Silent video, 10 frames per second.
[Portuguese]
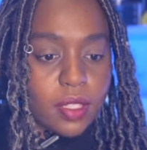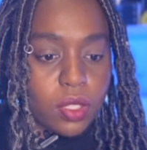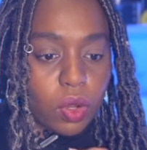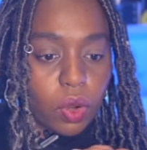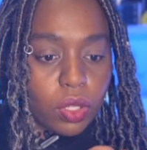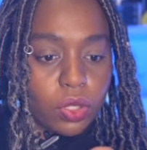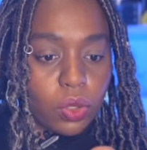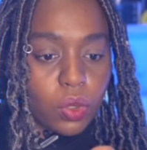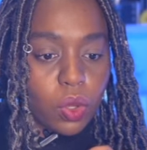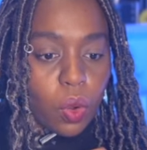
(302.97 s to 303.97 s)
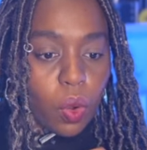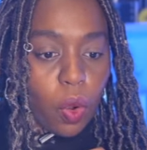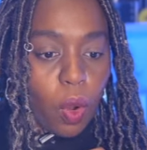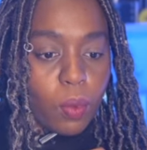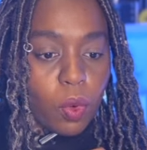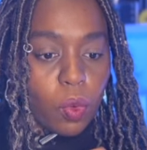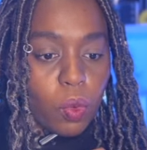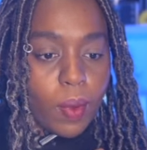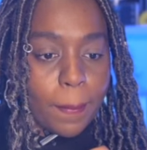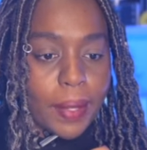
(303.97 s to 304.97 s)
esse código como
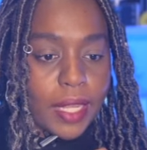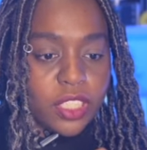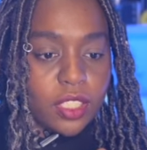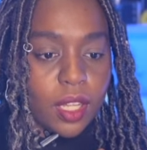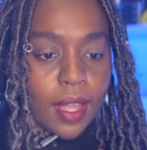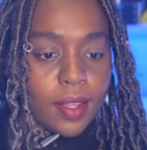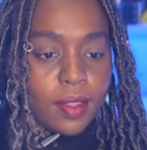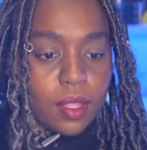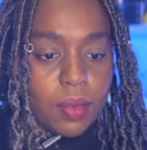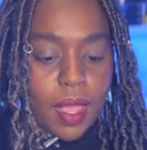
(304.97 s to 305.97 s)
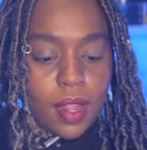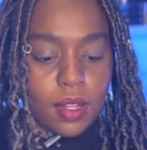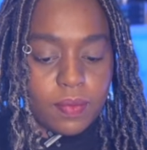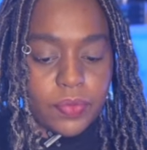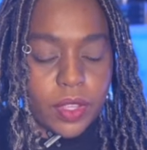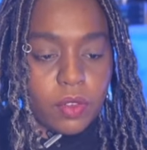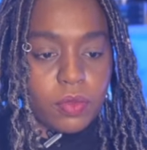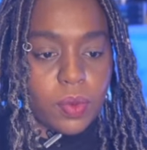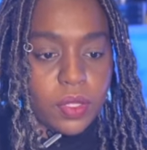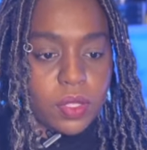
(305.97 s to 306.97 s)
uma página HTML. Então
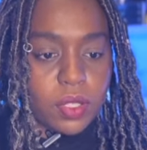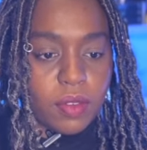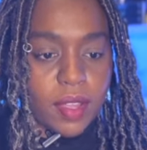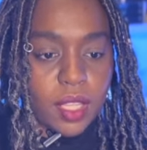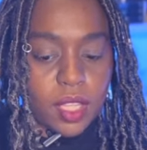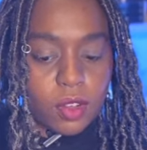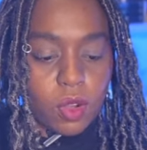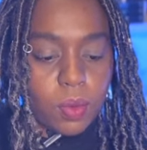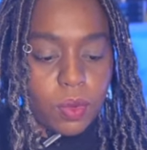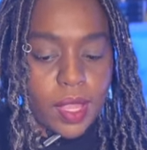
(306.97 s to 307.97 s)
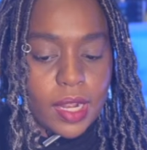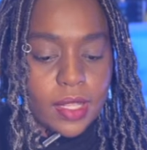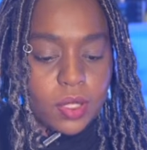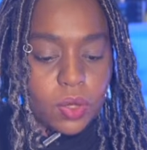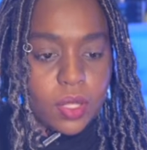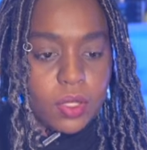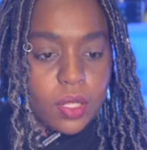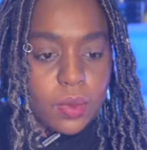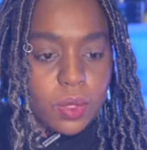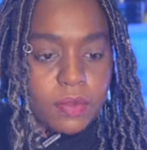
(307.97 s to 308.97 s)
eu posso salvar aqui como eleições
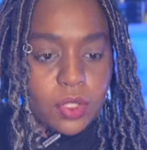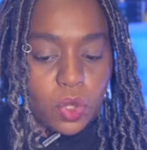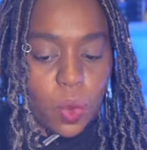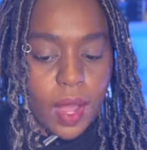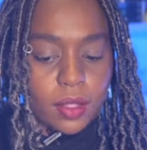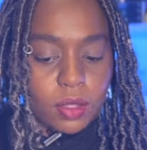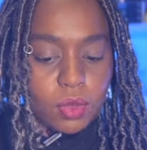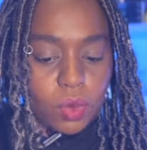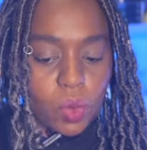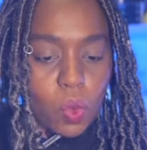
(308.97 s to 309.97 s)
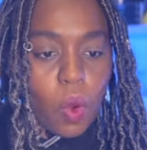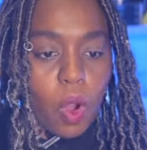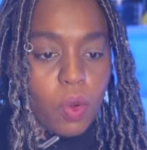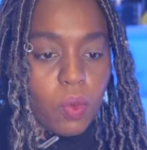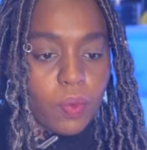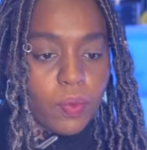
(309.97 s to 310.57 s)
2024 UOL.